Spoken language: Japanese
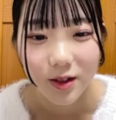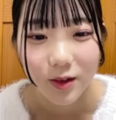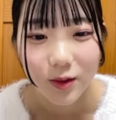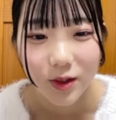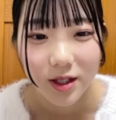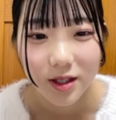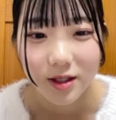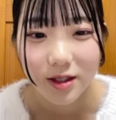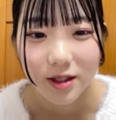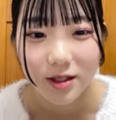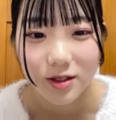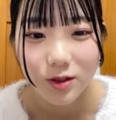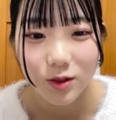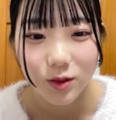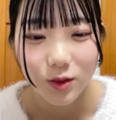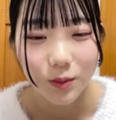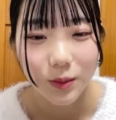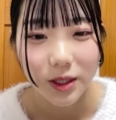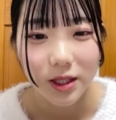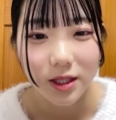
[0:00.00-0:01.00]
こうやってちょっ
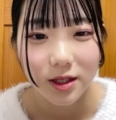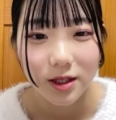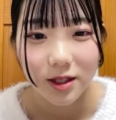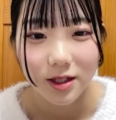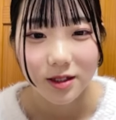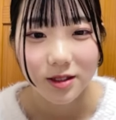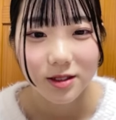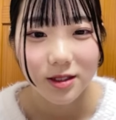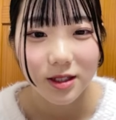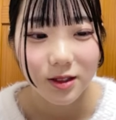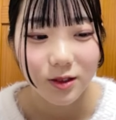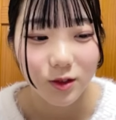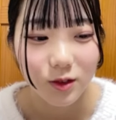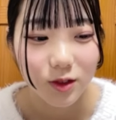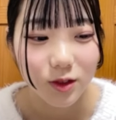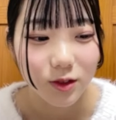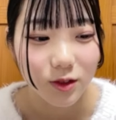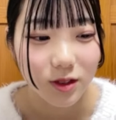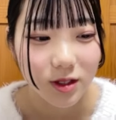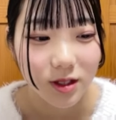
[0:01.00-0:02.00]
とみたくさんの
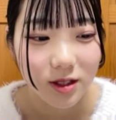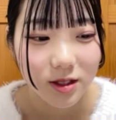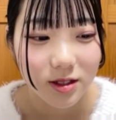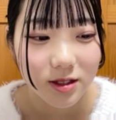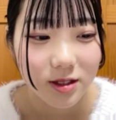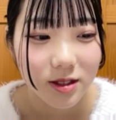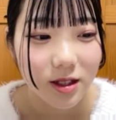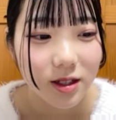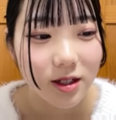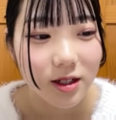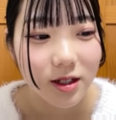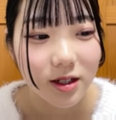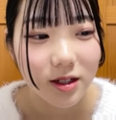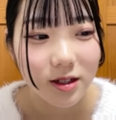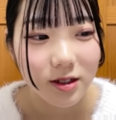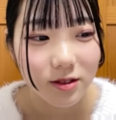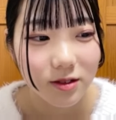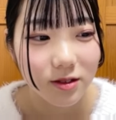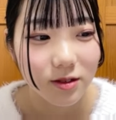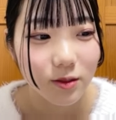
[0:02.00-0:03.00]
人にね伝えら
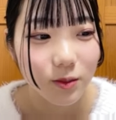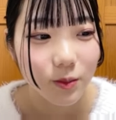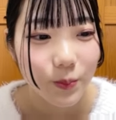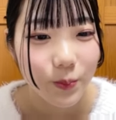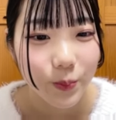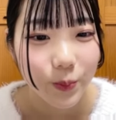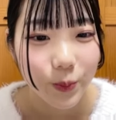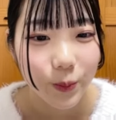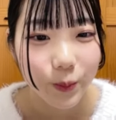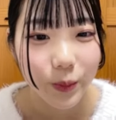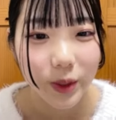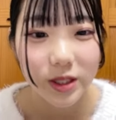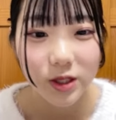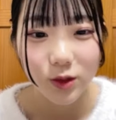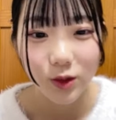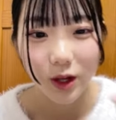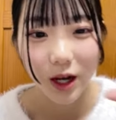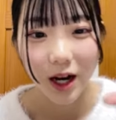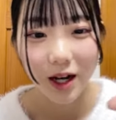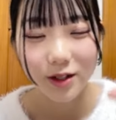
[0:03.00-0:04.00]
れる場
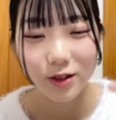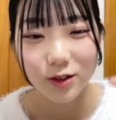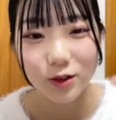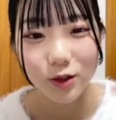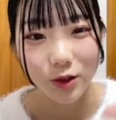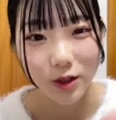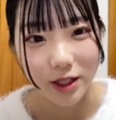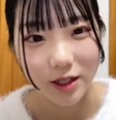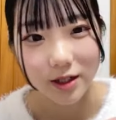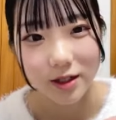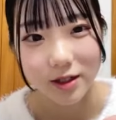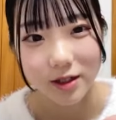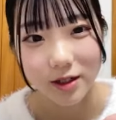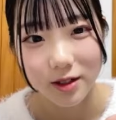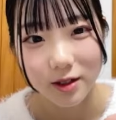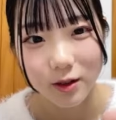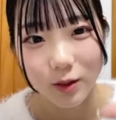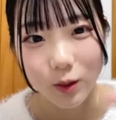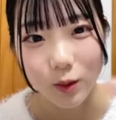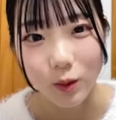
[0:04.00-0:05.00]
所があるので
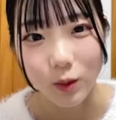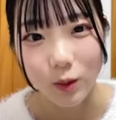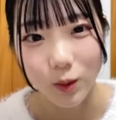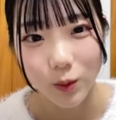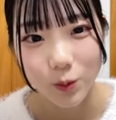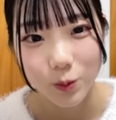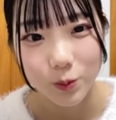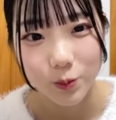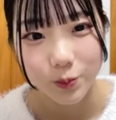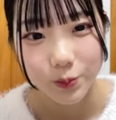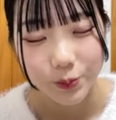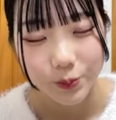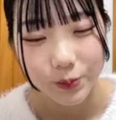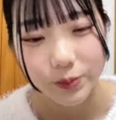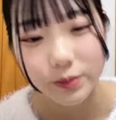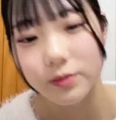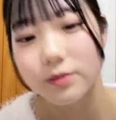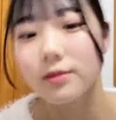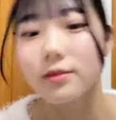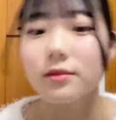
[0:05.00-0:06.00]
ここ
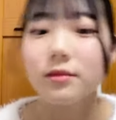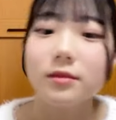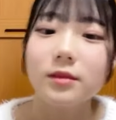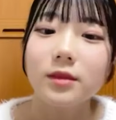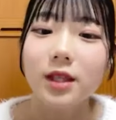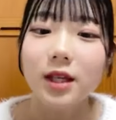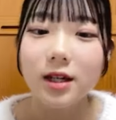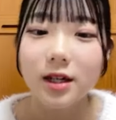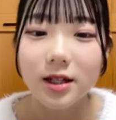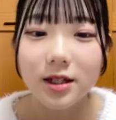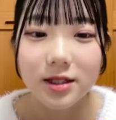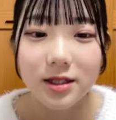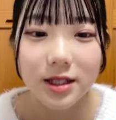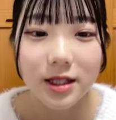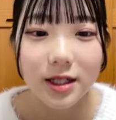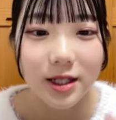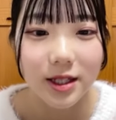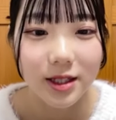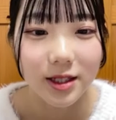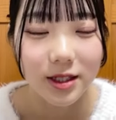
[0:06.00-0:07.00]
だからせ
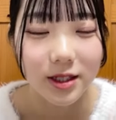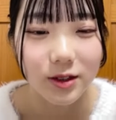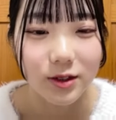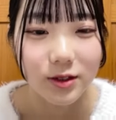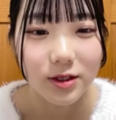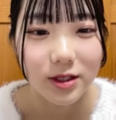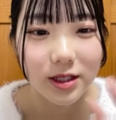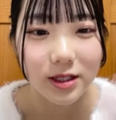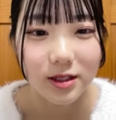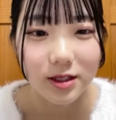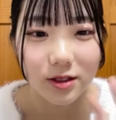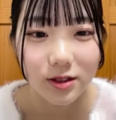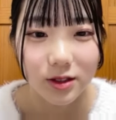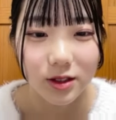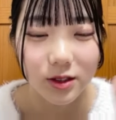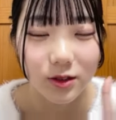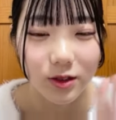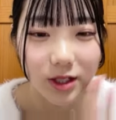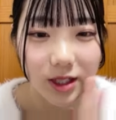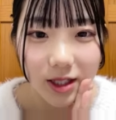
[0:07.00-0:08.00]
えへんっていう選択
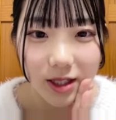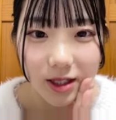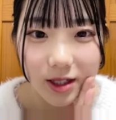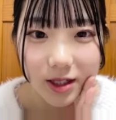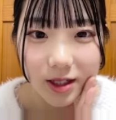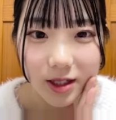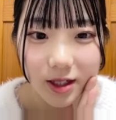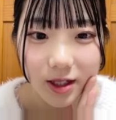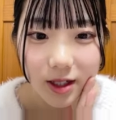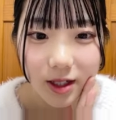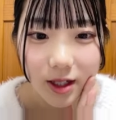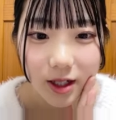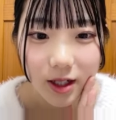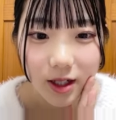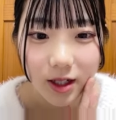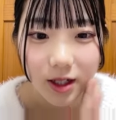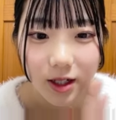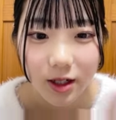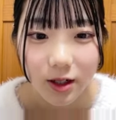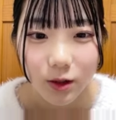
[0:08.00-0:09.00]
肢より
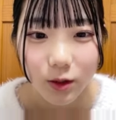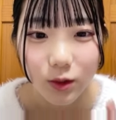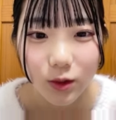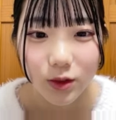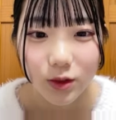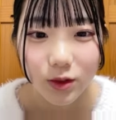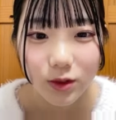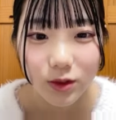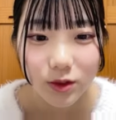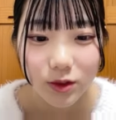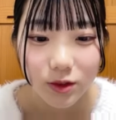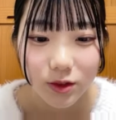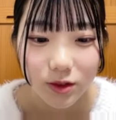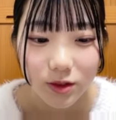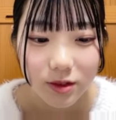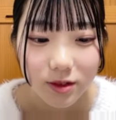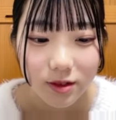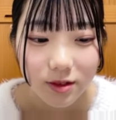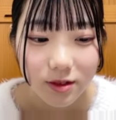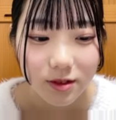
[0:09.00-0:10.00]
こういう
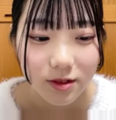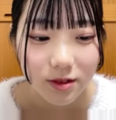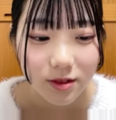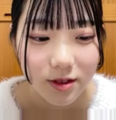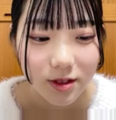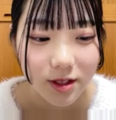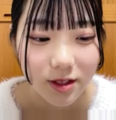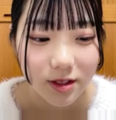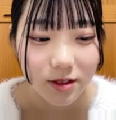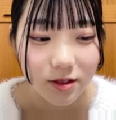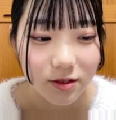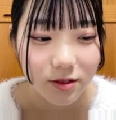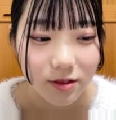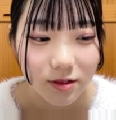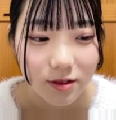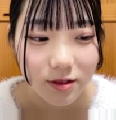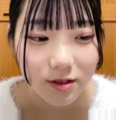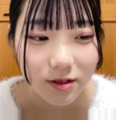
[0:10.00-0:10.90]
何て言